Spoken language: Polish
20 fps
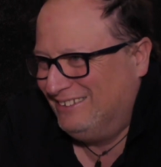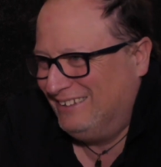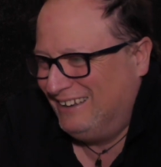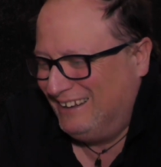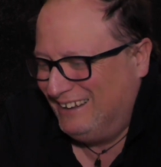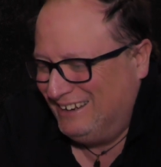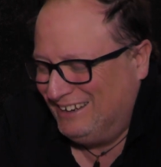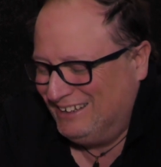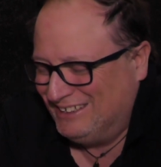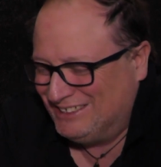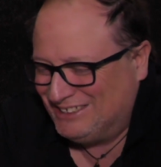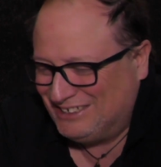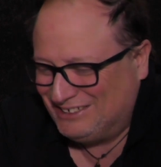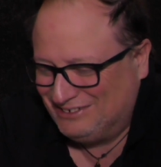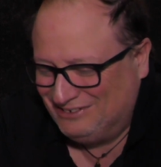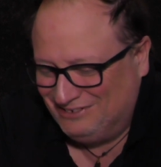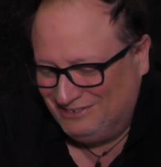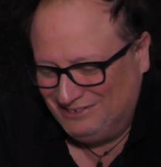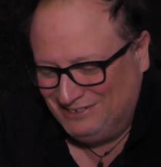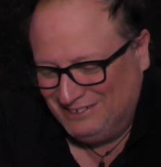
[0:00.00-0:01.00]
do
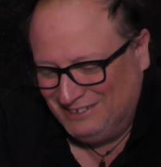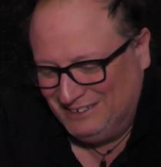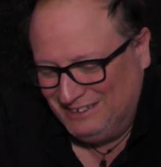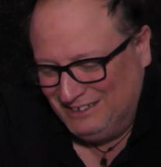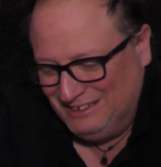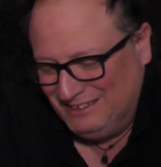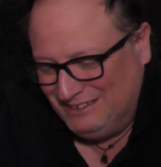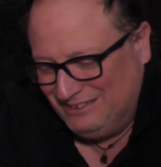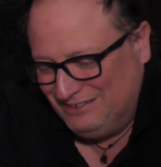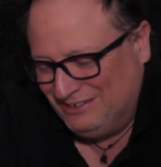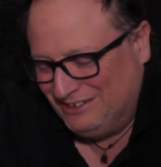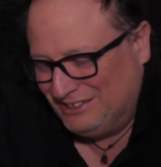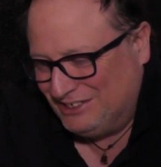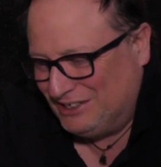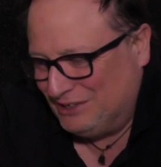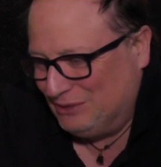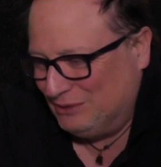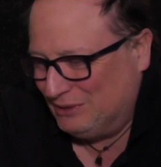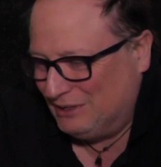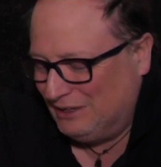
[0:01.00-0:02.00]
naszego, do
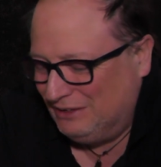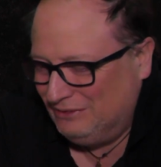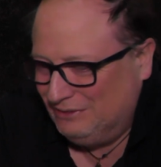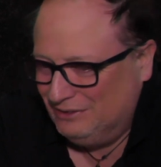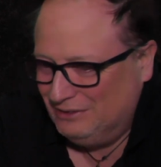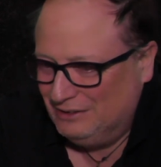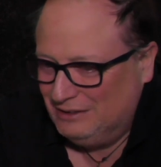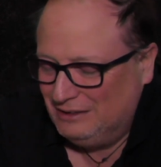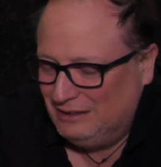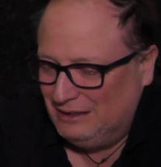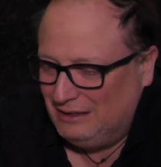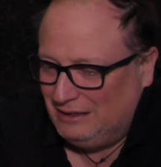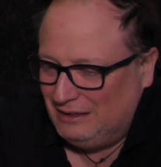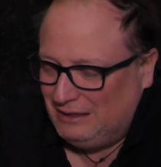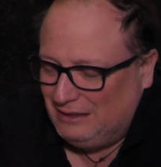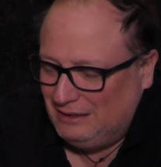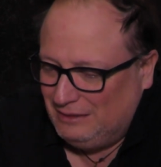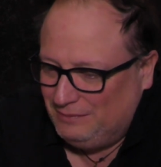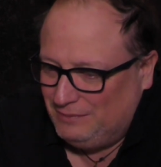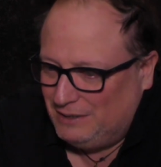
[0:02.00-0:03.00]
naszego hotelu,
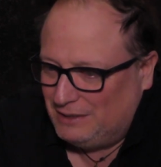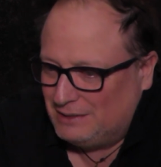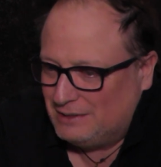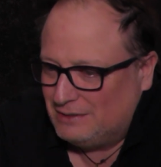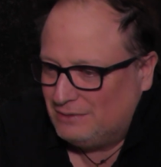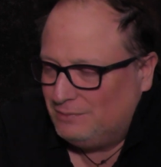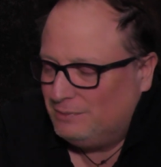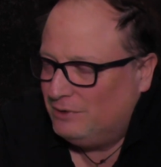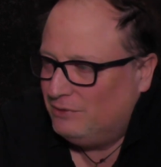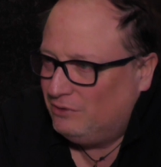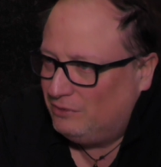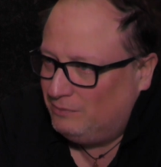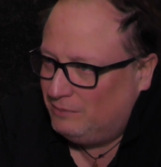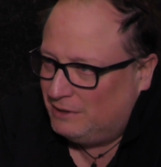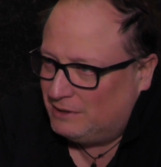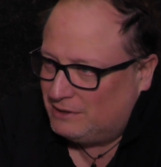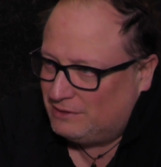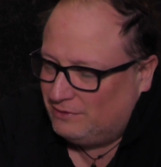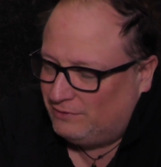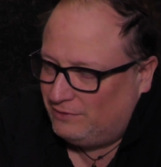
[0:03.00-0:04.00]
ale bardzo miłe,
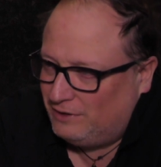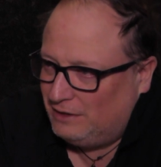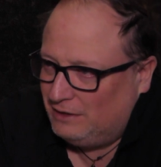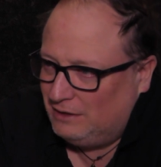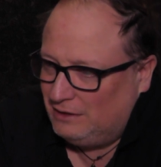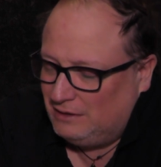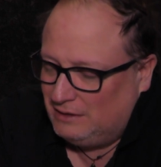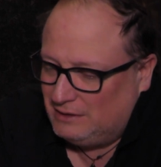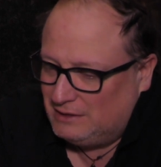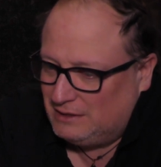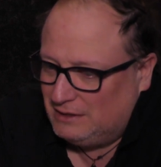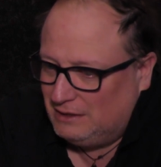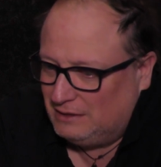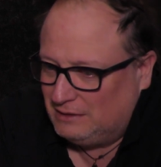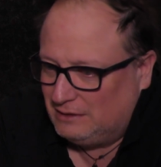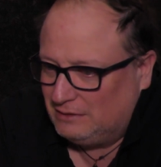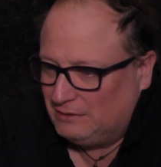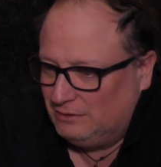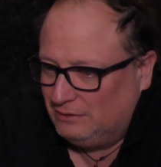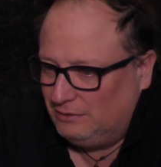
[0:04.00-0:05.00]
bardzo fajne jest,
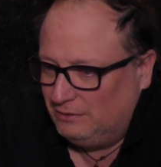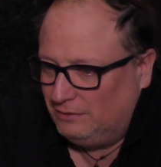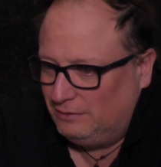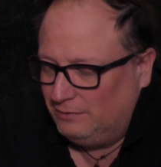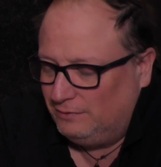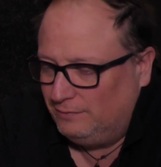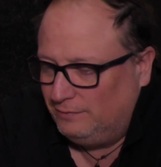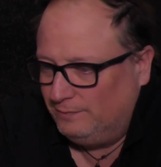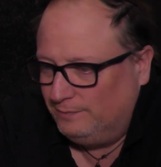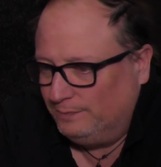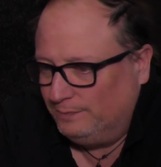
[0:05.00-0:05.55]
dlatego